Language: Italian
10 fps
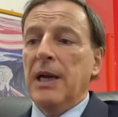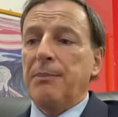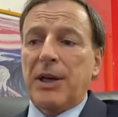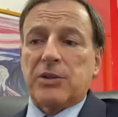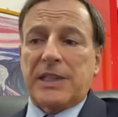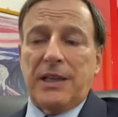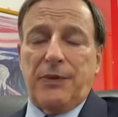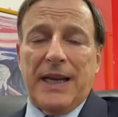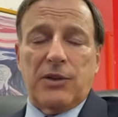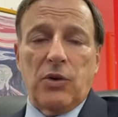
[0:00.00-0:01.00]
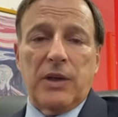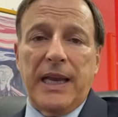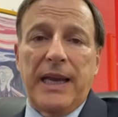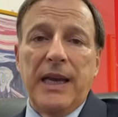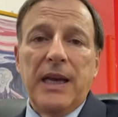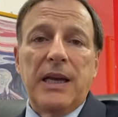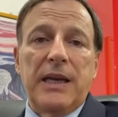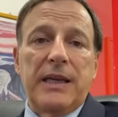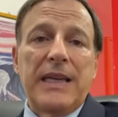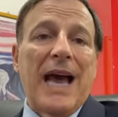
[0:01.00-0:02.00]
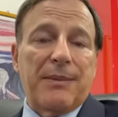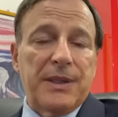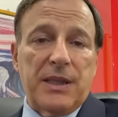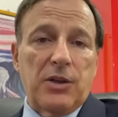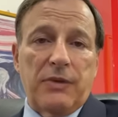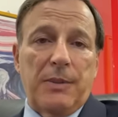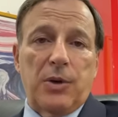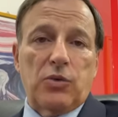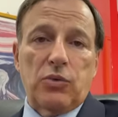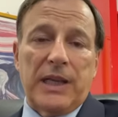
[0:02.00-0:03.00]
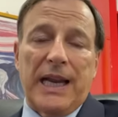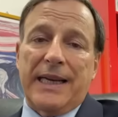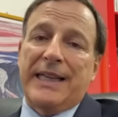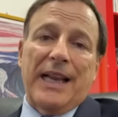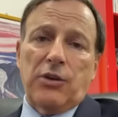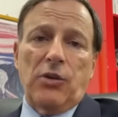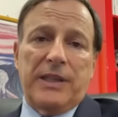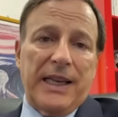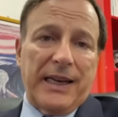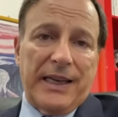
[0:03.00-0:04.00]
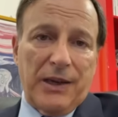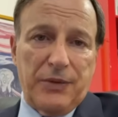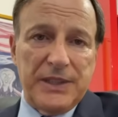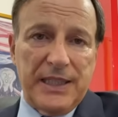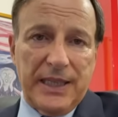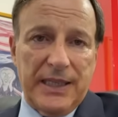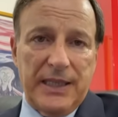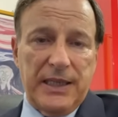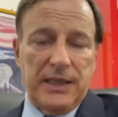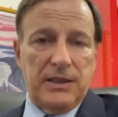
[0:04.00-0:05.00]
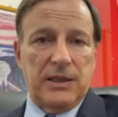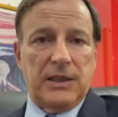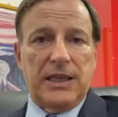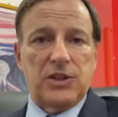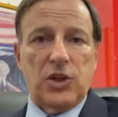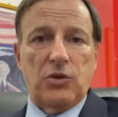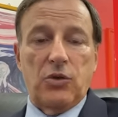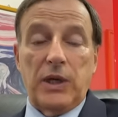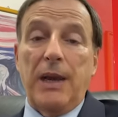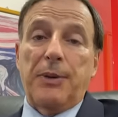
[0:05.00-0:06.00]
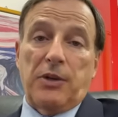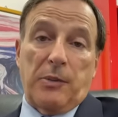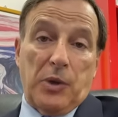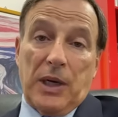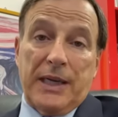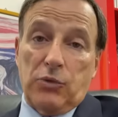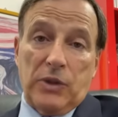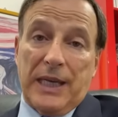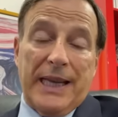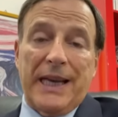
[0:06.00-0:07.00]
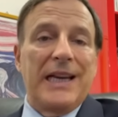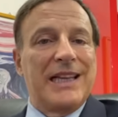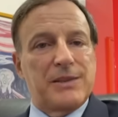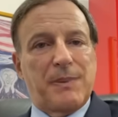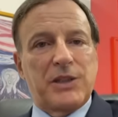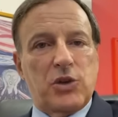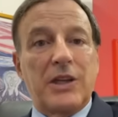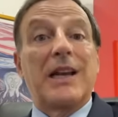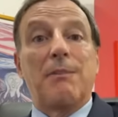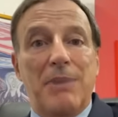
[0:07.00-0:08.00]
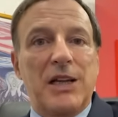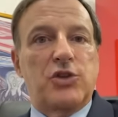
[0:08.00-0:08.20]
Però sta di fatto che eh, gli arbitri dovrebbero tutelare intanto l'integrità fisica dei calciatori, calciatori. E poi dovrebbero anche tutelare l'espressione del bel